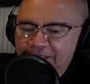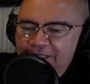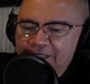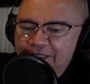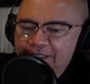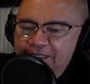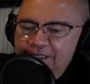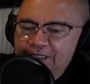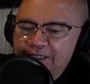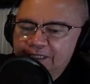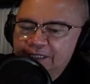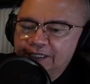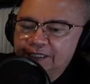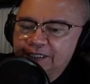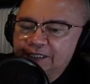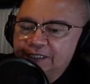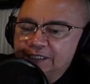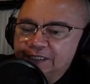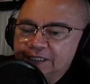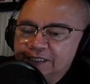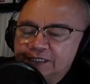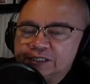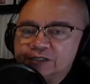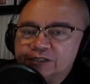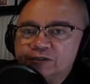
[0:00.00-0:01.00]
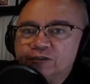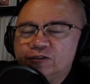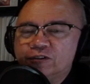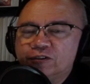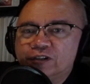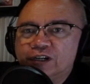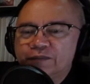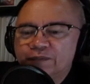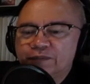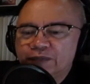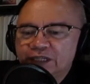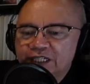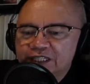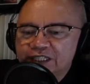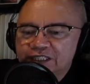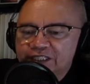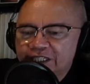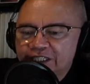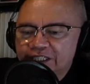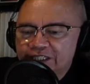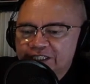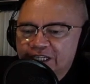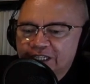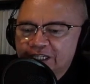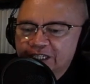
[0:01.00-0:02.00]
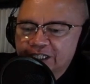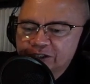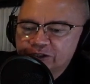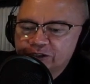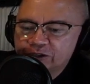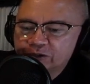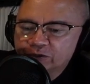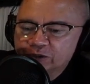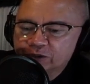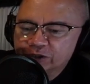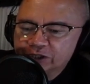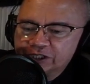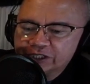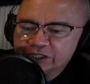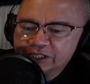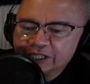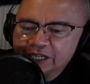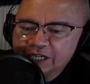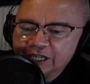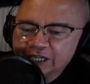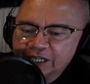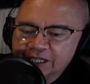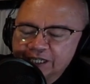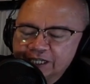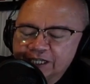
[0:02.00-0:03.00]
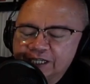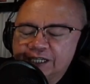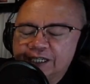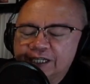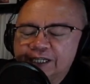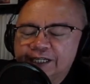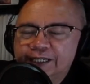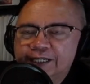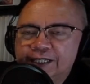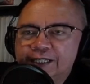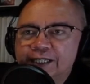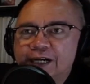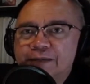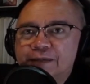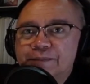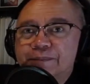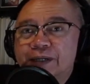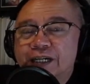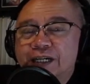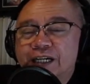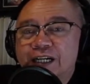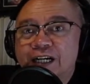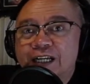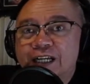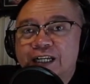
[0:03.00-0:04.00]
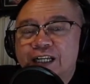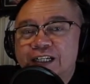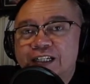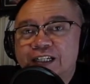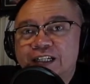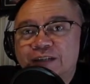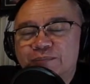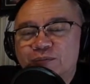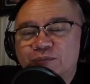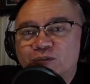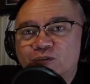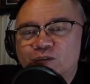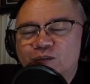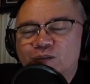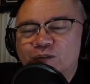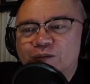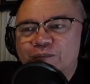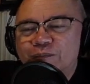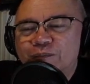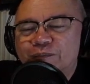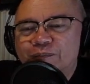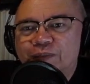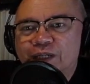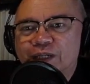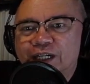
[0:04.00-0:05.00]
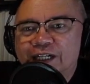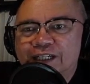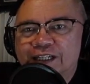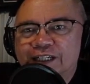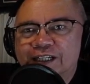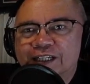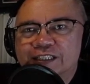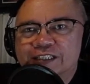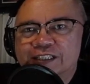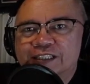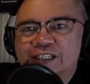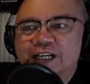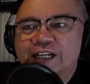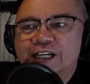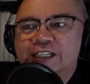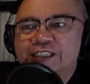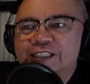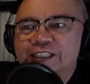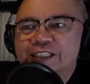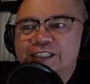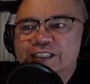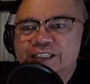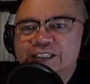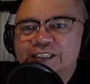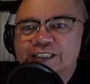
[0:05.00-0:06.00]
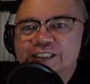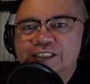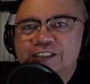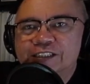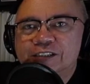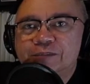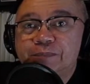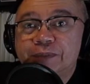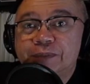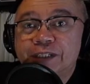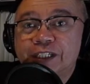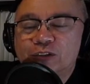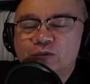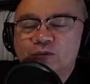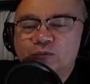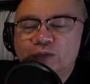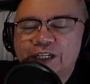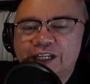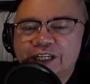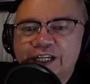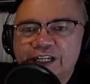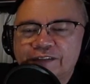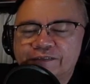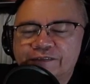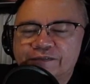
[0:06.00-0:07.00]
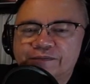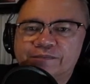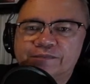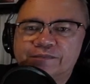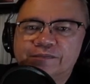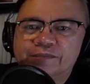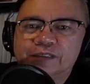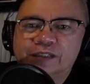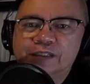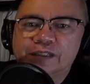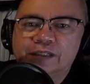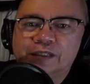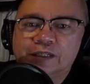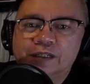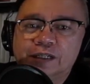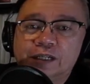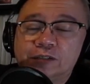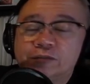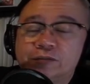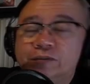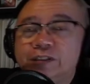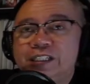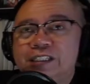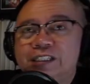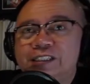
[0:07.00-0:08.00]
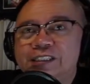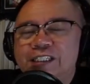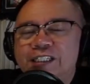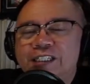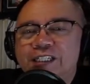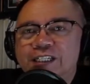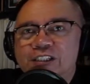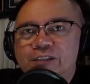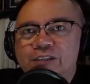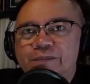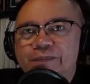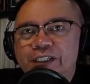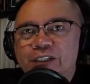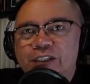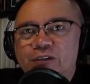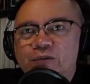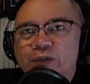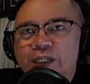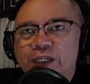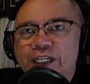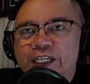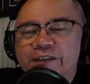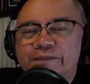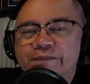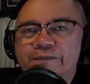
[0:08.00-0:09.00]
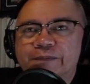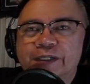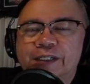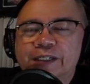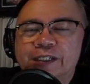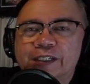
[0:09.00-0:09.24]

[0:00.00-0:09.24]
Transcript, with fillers: Ayan. So, ang mga salita ng Diyos ay napakahalaga po para sa ating spiritual life. Actually, hindi lang spiritual life eh.